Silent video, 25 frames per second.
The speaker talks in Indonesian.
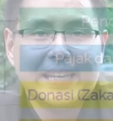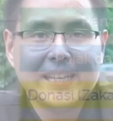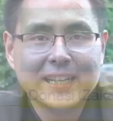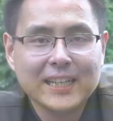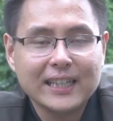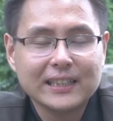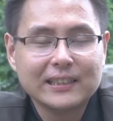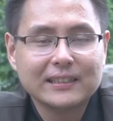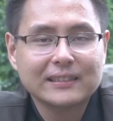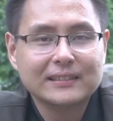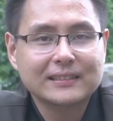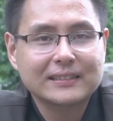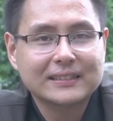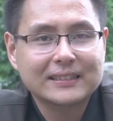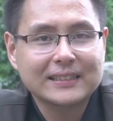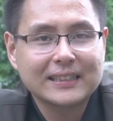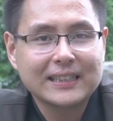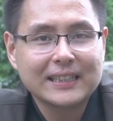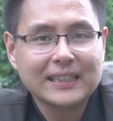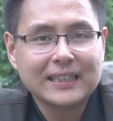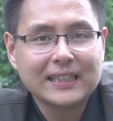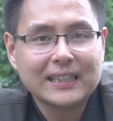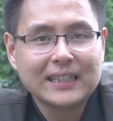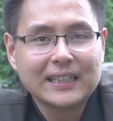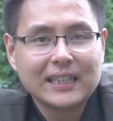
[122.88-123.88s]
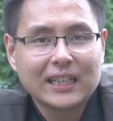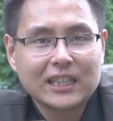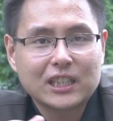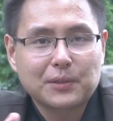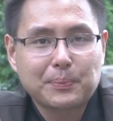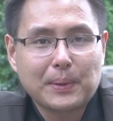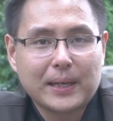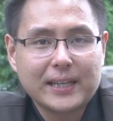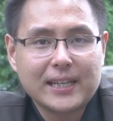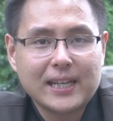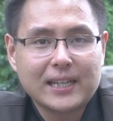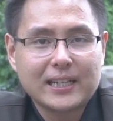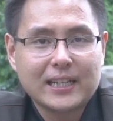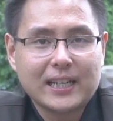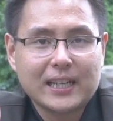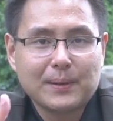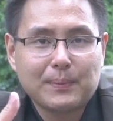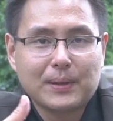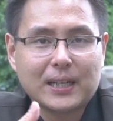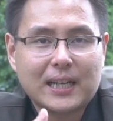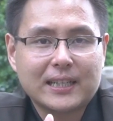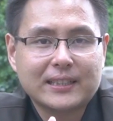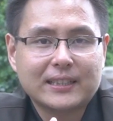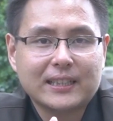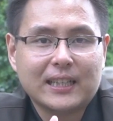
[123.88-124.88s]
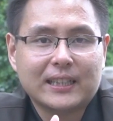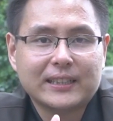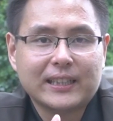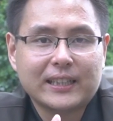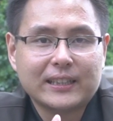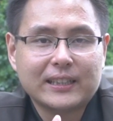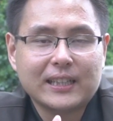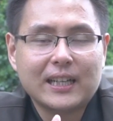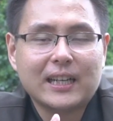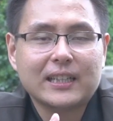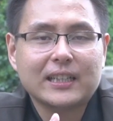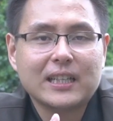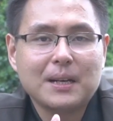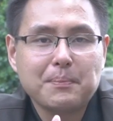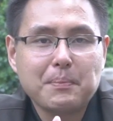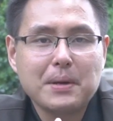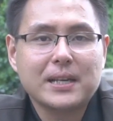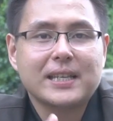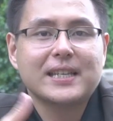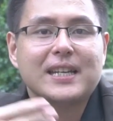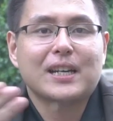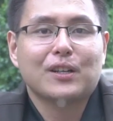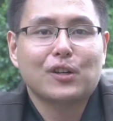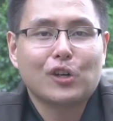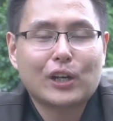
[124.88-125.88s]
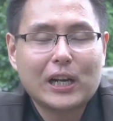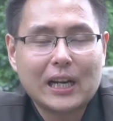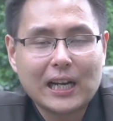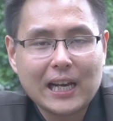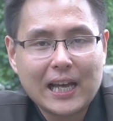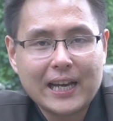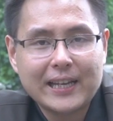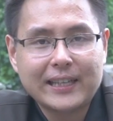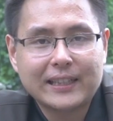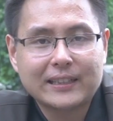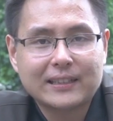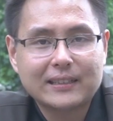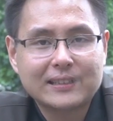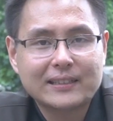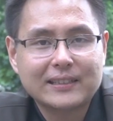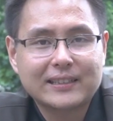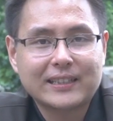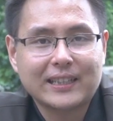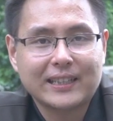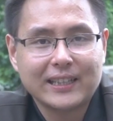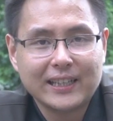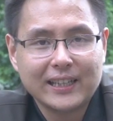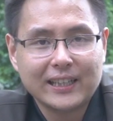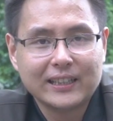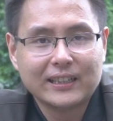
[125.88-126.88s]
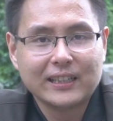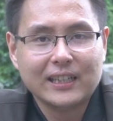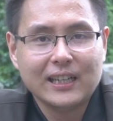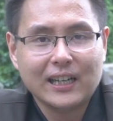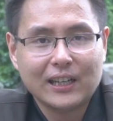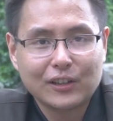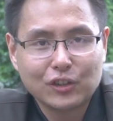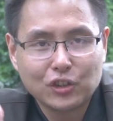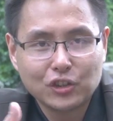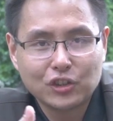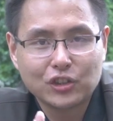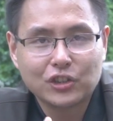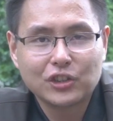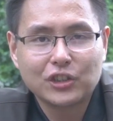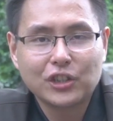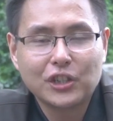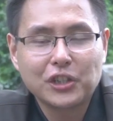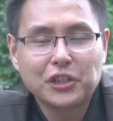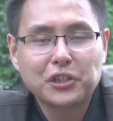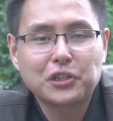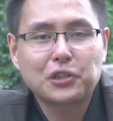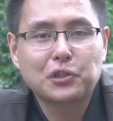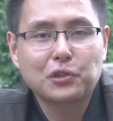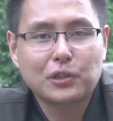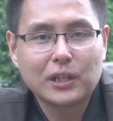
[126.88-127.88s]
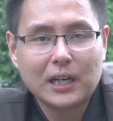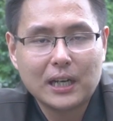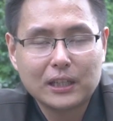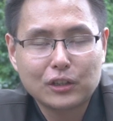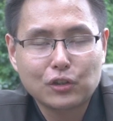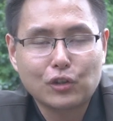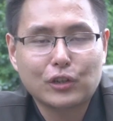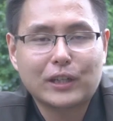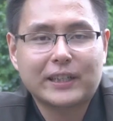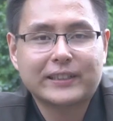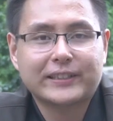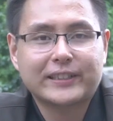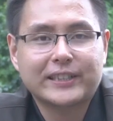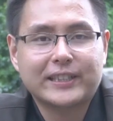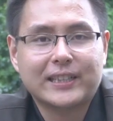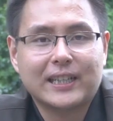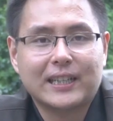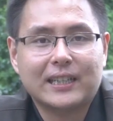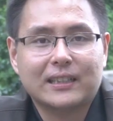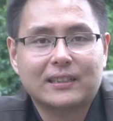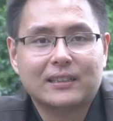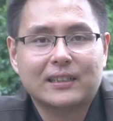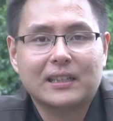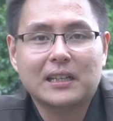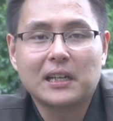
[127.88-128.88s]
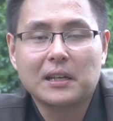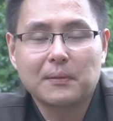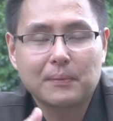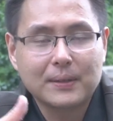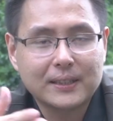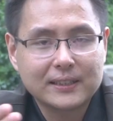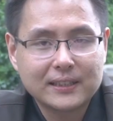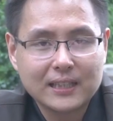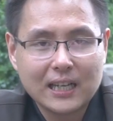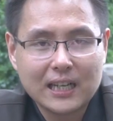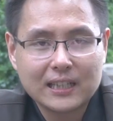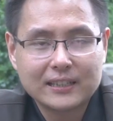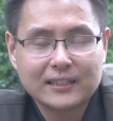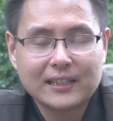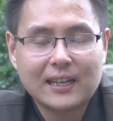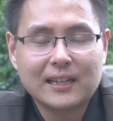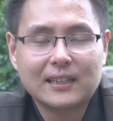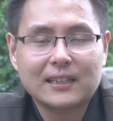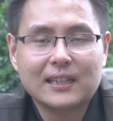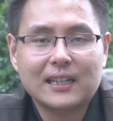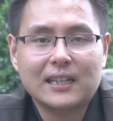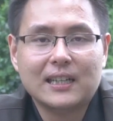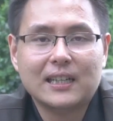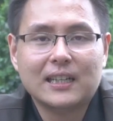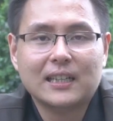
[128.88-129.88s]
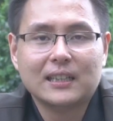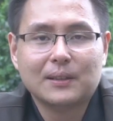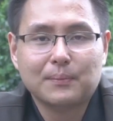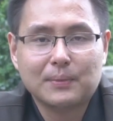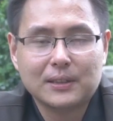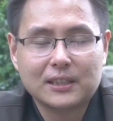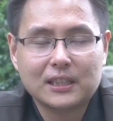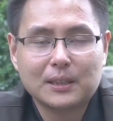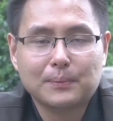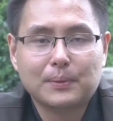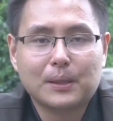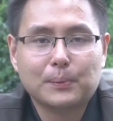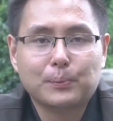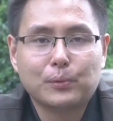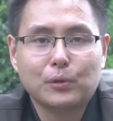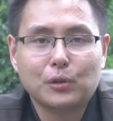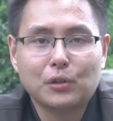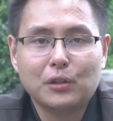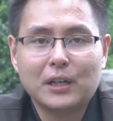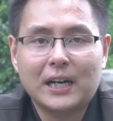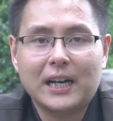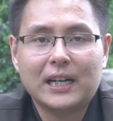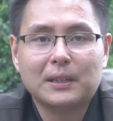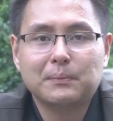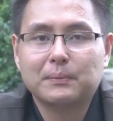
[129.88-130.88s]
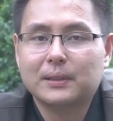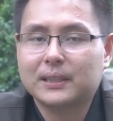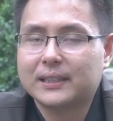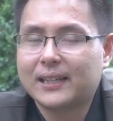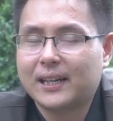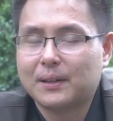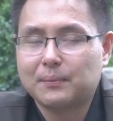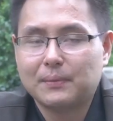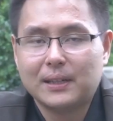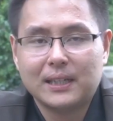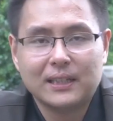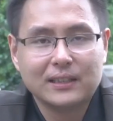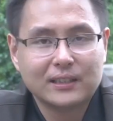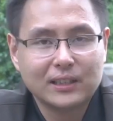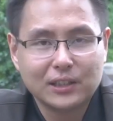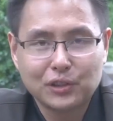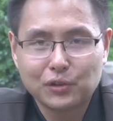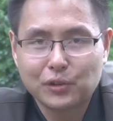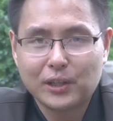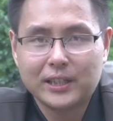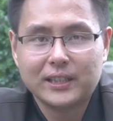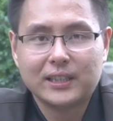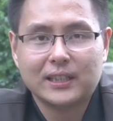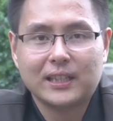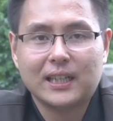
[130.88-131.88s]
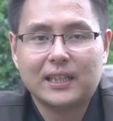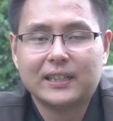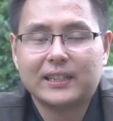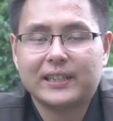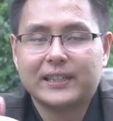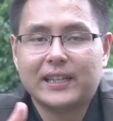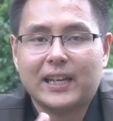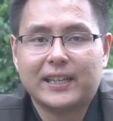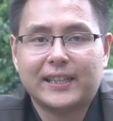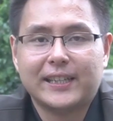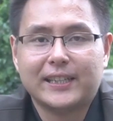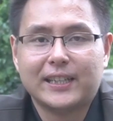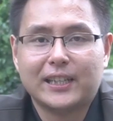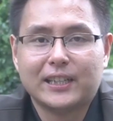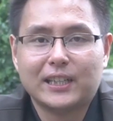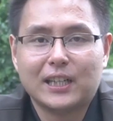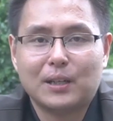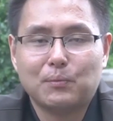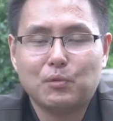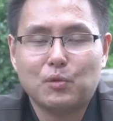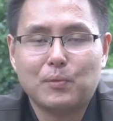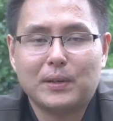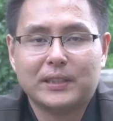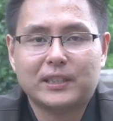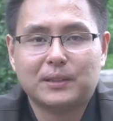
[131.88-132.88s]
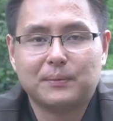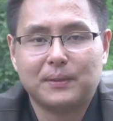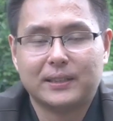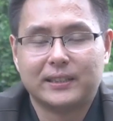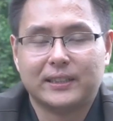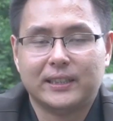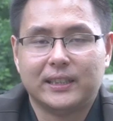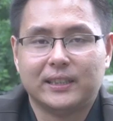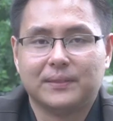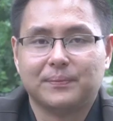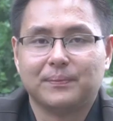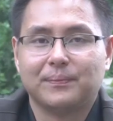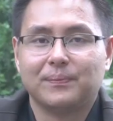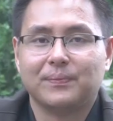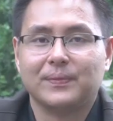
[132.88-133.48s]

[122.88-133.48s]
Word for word: Ingat, sebagian dari penghasilan kita ada bagian orang lain. Jadi kita harus juga donasikan. Bisa zakat, bisa perpuluhan, berderma, sesuai dengan keyakinan kamu masing-masing.